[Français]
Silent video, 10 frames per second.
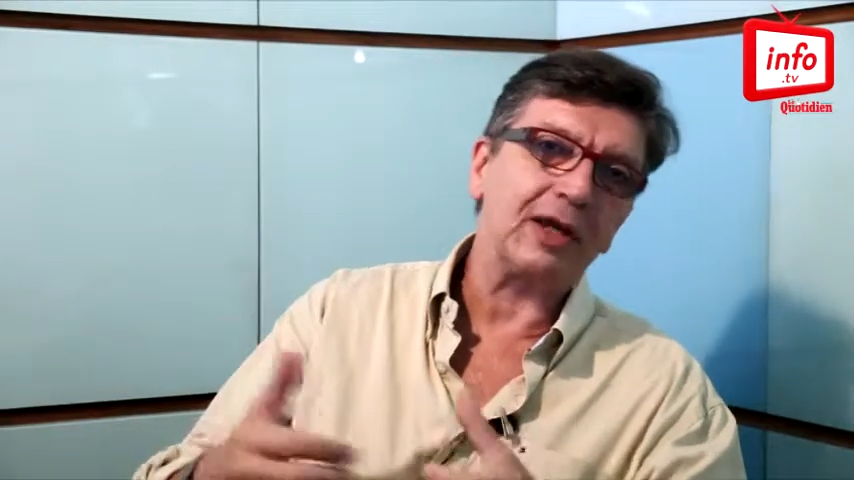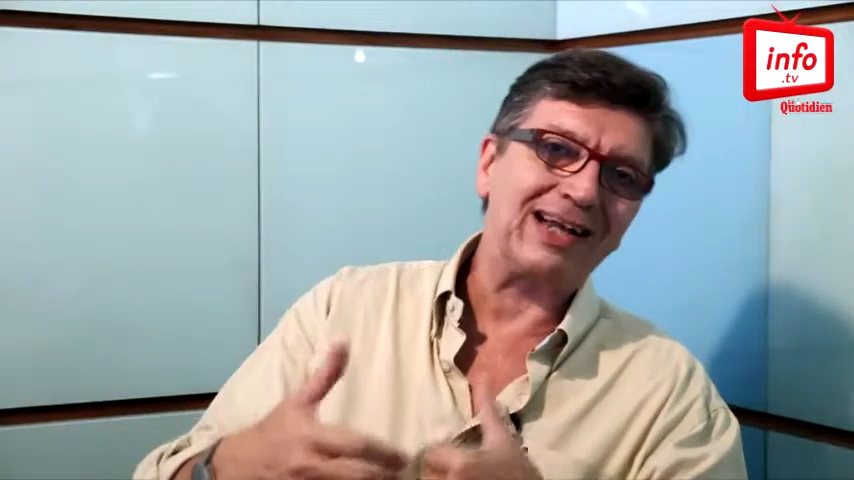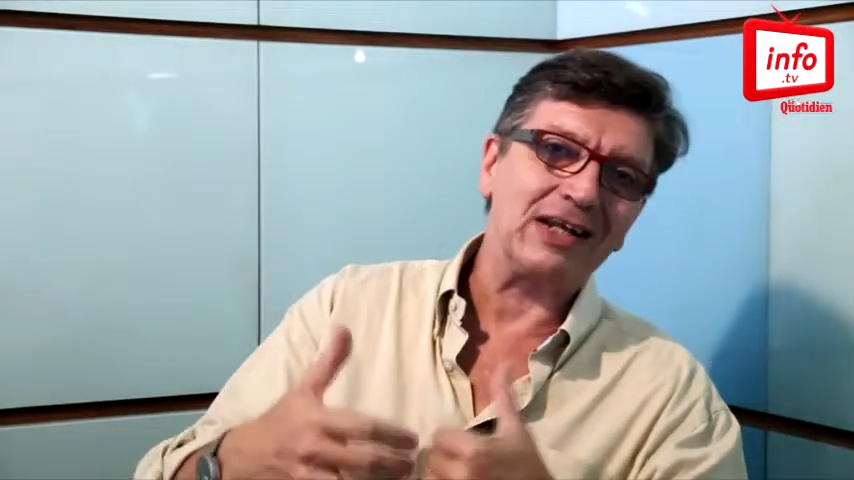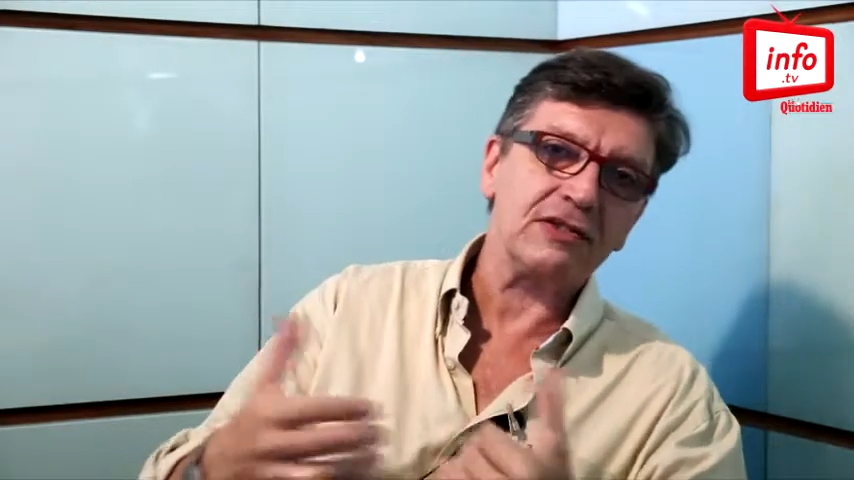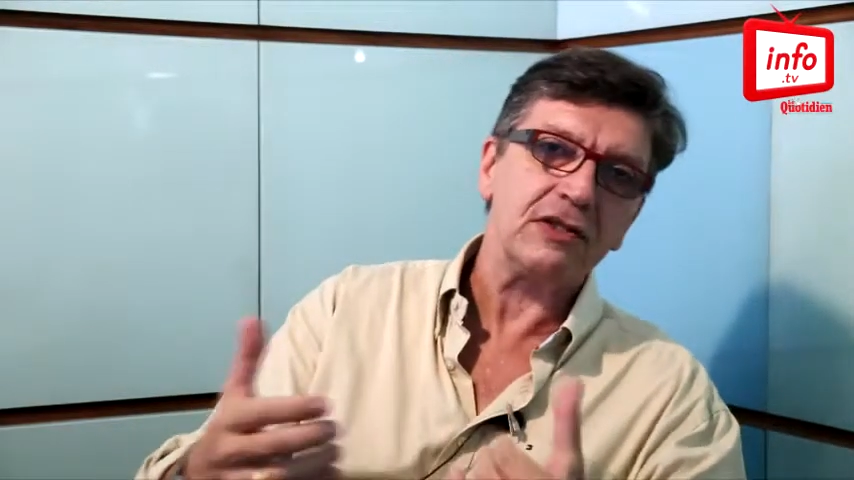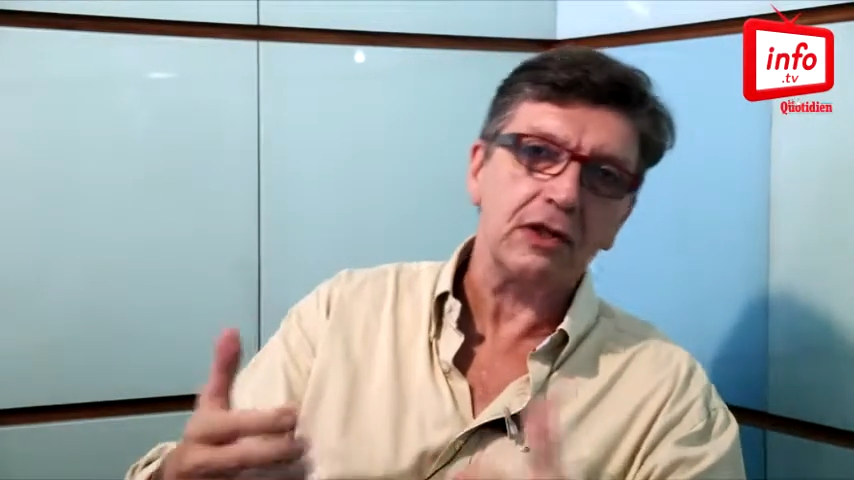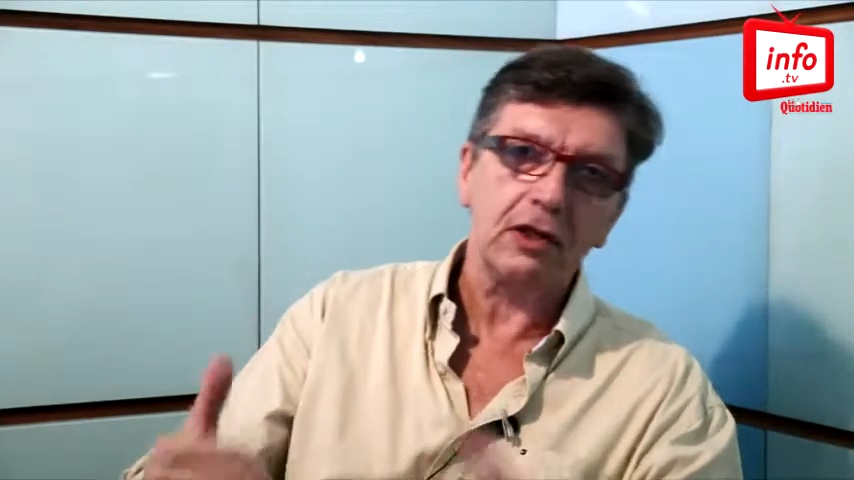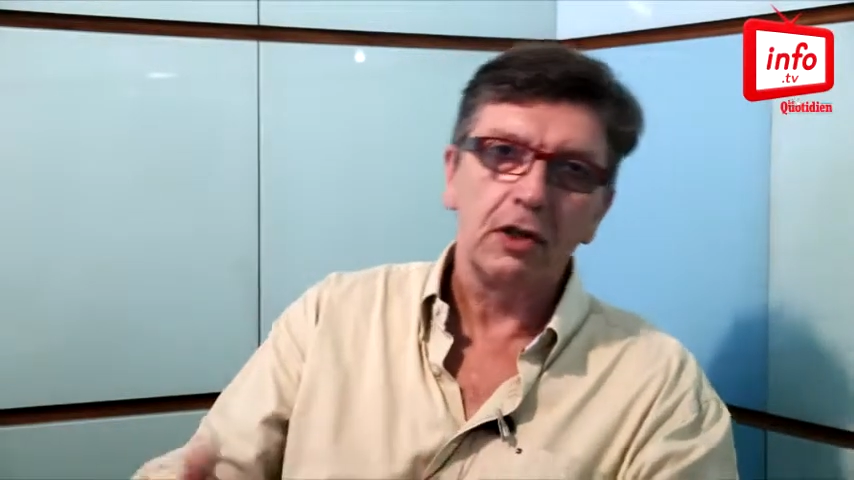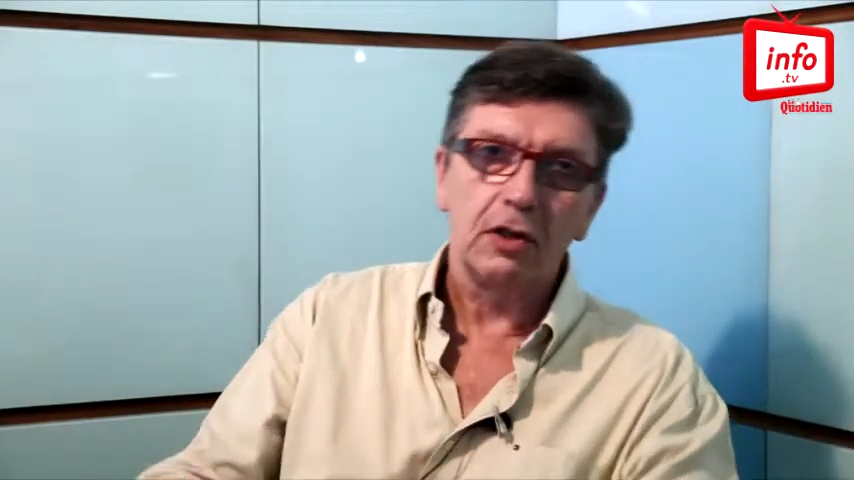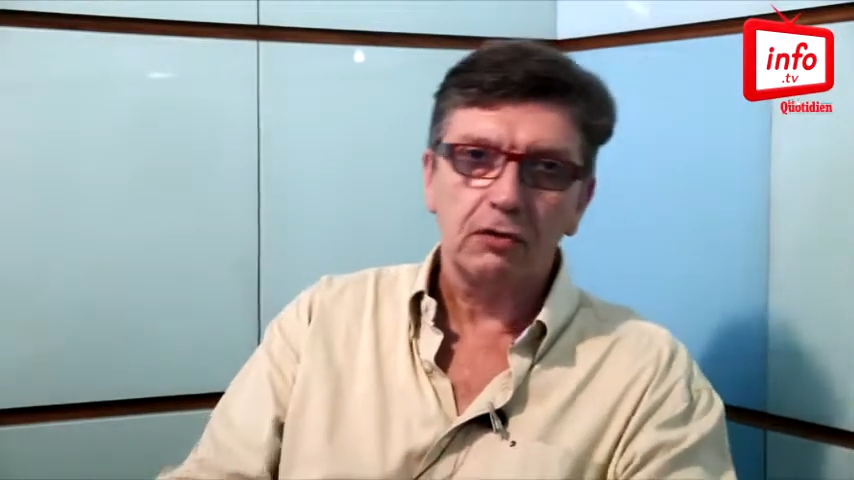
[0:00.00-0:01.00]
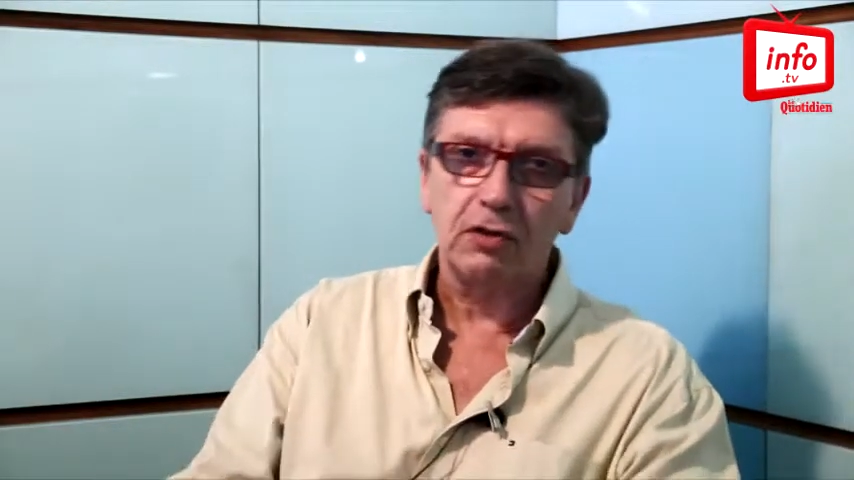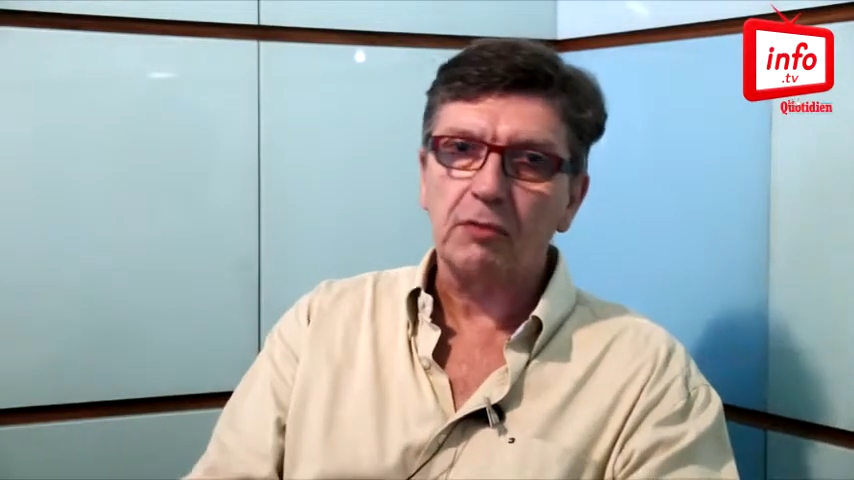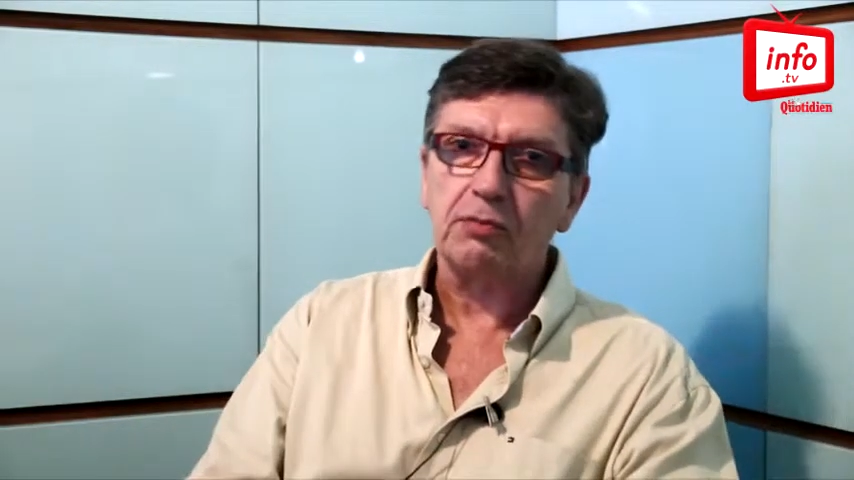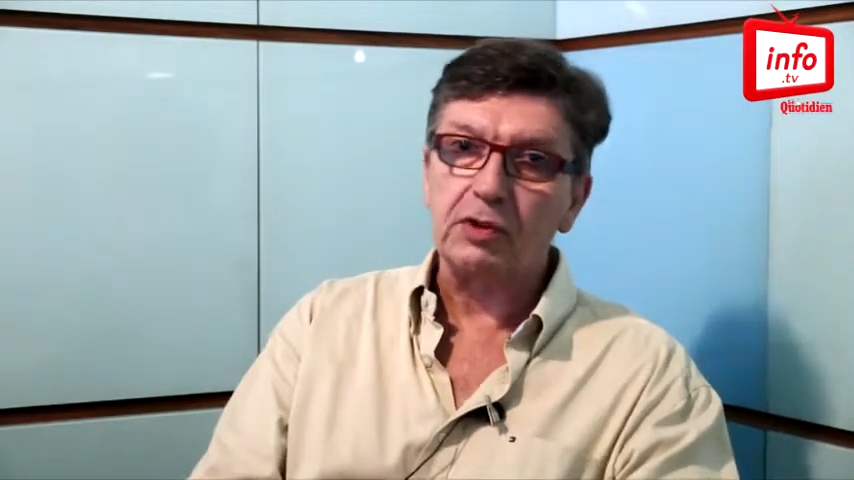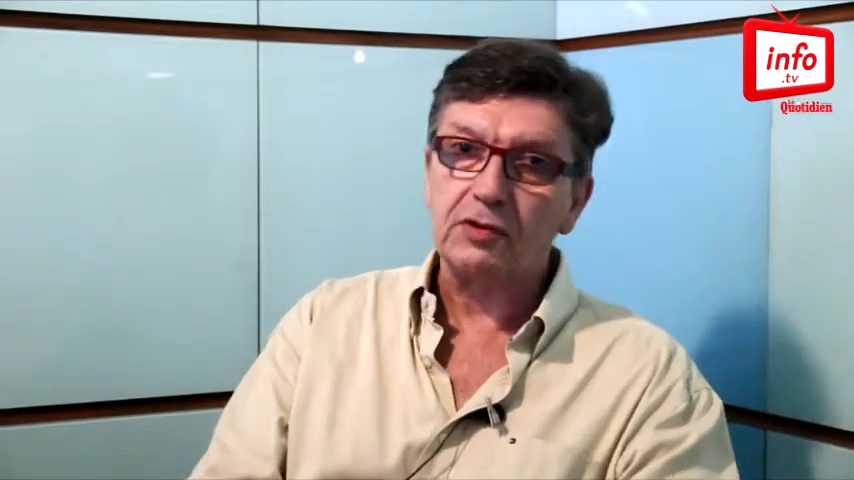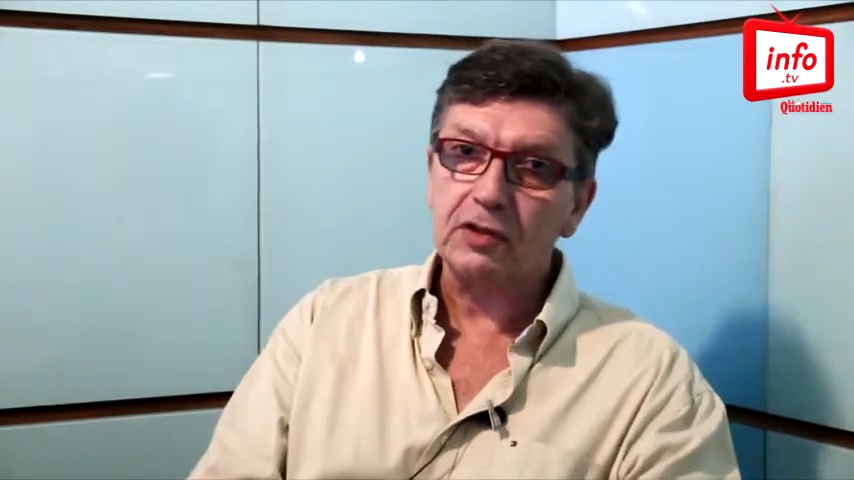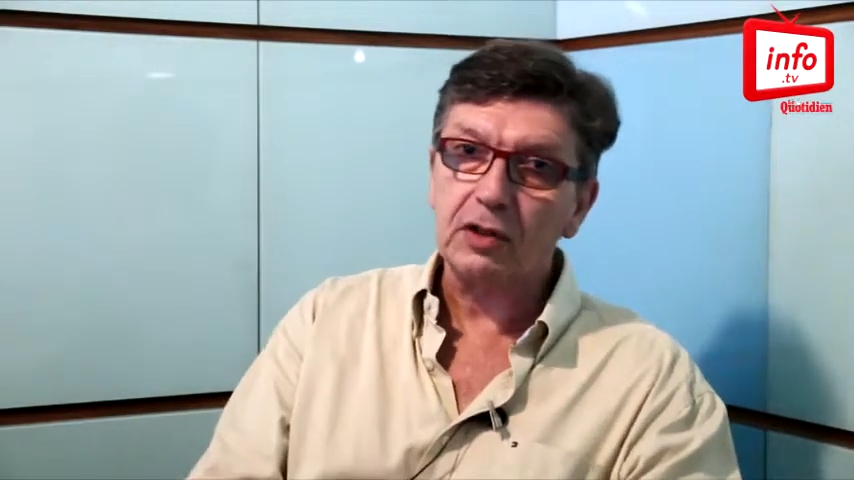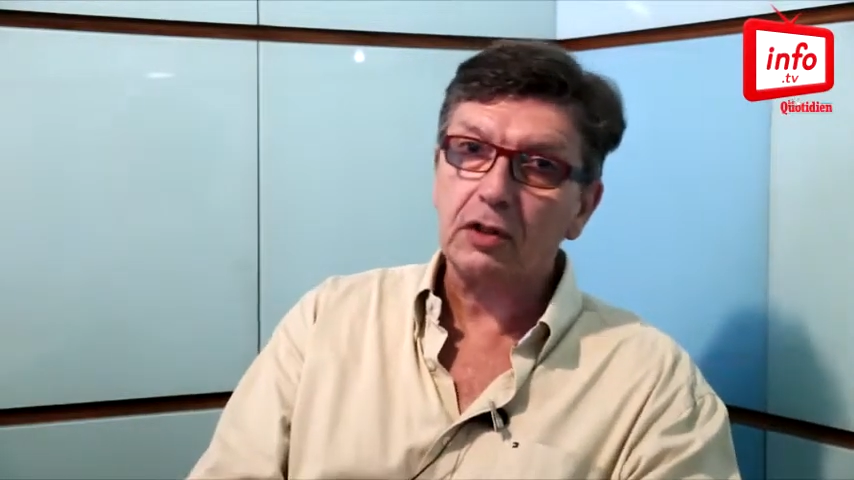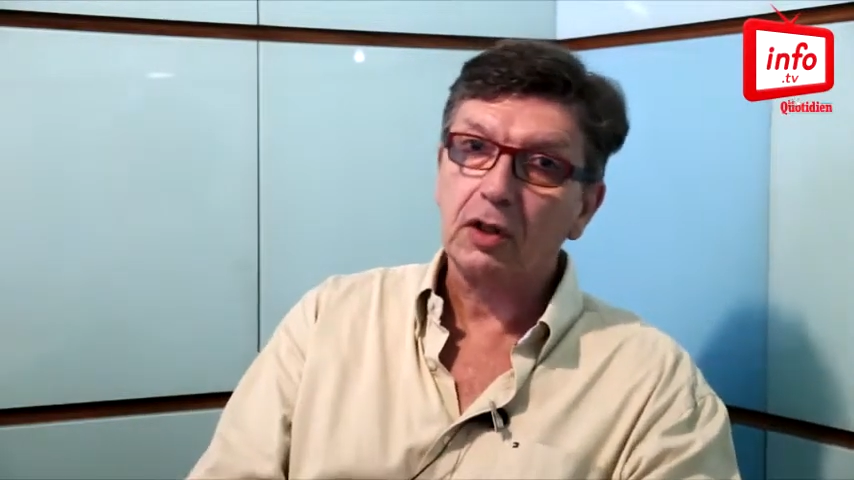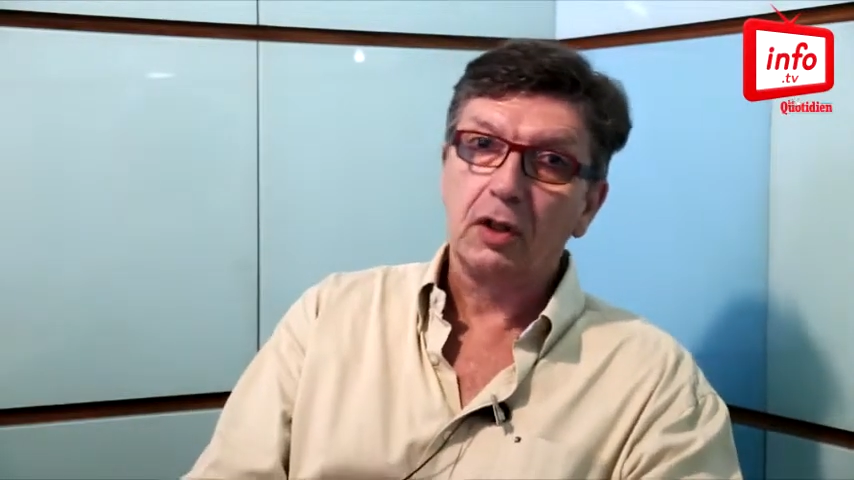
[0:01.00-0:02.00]
classiques de la
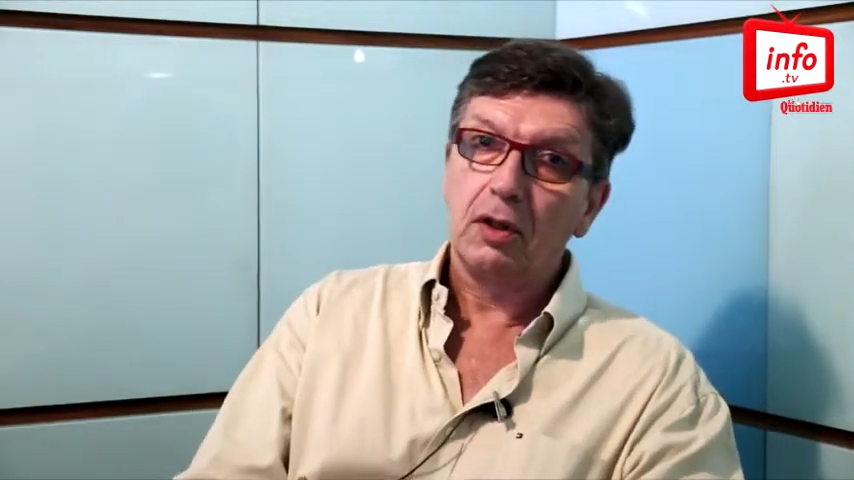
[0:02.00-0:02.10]
politique